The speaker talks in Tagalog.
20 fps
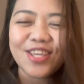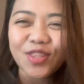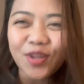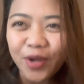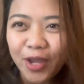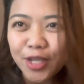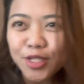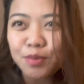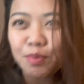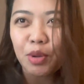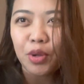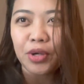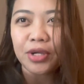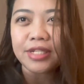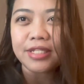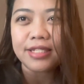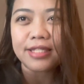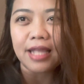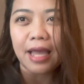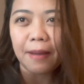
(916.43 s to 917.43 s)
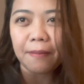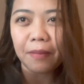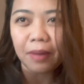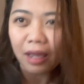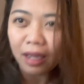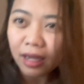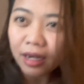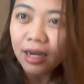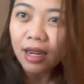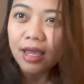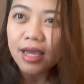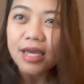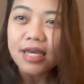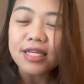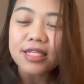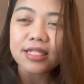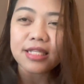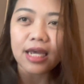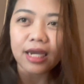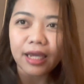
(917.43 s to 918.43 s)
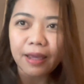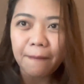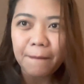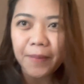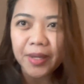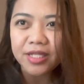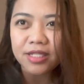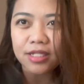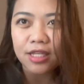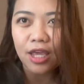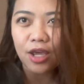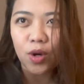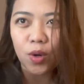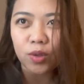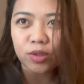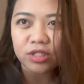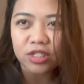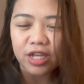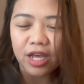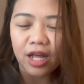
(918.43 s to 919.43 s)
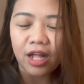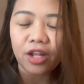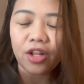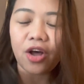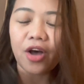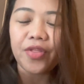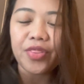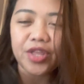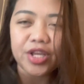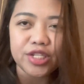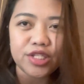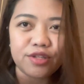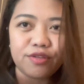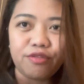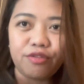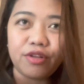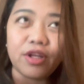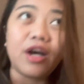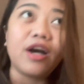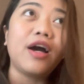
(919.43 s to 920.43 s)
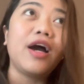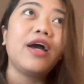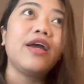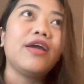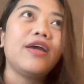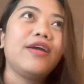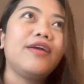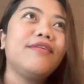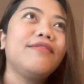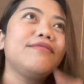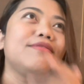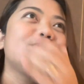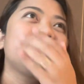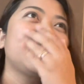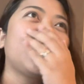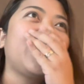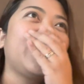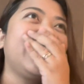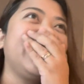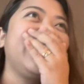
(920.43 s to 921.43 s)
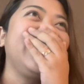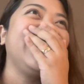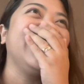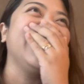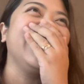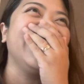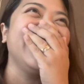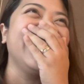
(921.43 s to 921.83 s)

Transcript: itong experience namin sa Kempinski Hotel on this vlog. Uh, sorry.